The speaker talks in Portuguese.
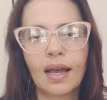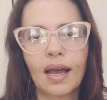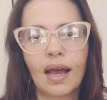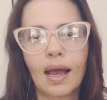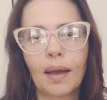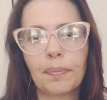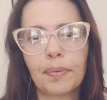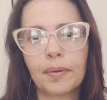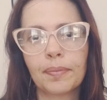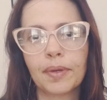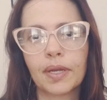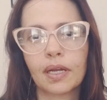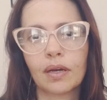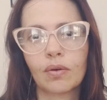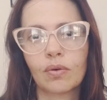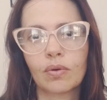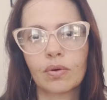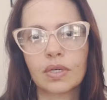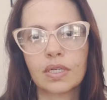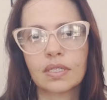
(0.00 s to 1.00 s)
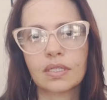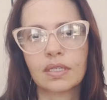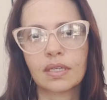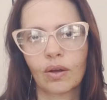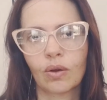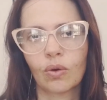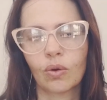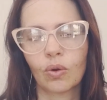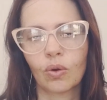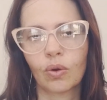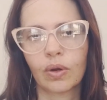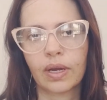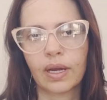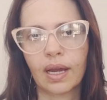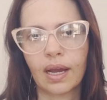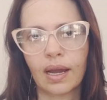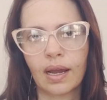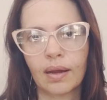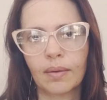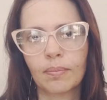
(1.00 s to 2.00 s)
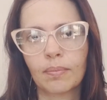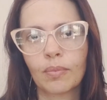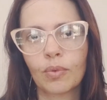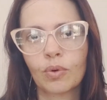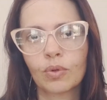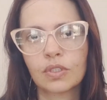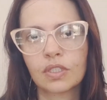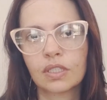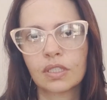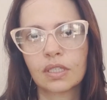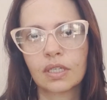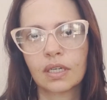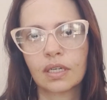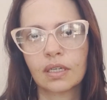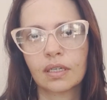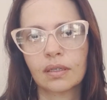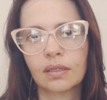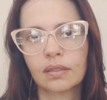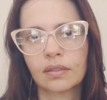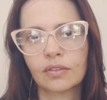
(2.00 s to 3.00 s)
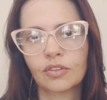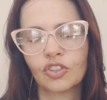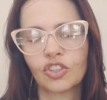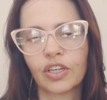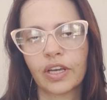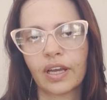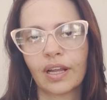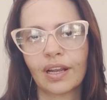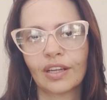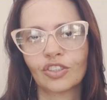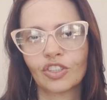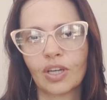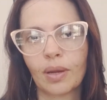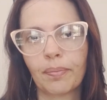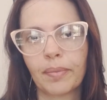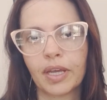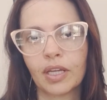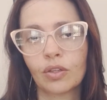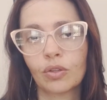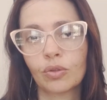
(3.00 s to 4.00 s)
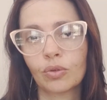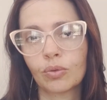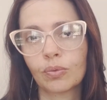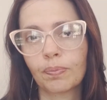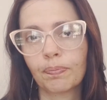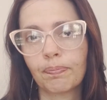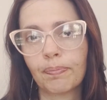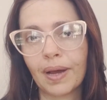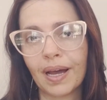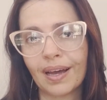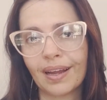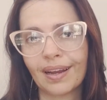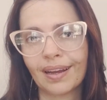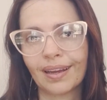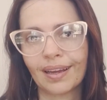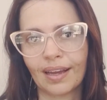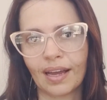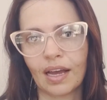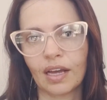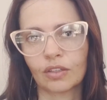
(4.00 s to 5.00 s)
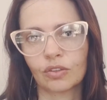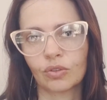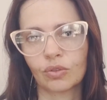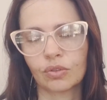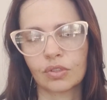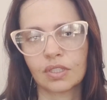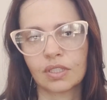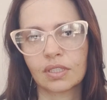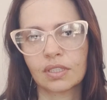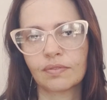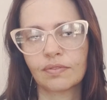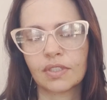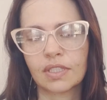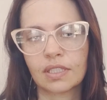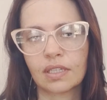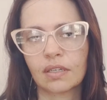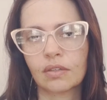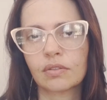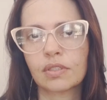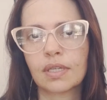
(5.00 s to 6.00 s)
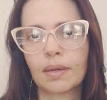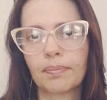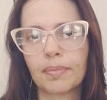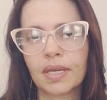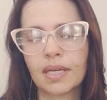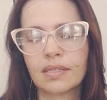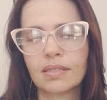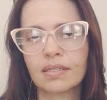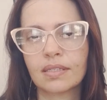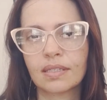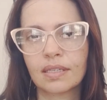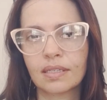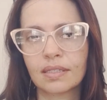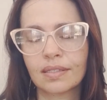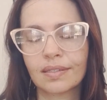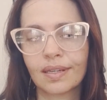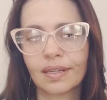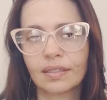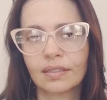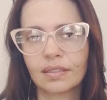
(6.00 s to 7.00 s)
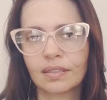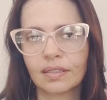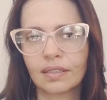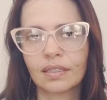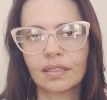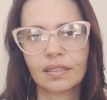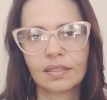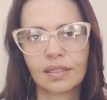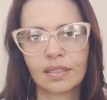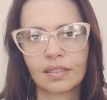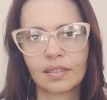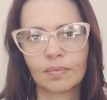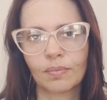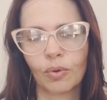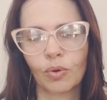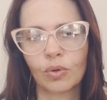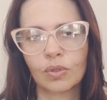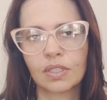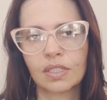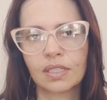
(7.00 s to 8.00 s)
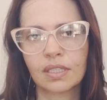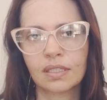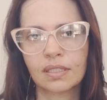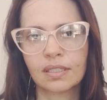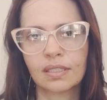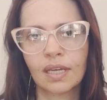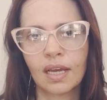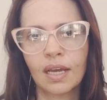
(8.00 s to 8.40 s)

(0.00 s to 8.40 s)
A primeira coisa é colocar música de relaxamento para gatos. Se você não sabia, existem sim essas músicas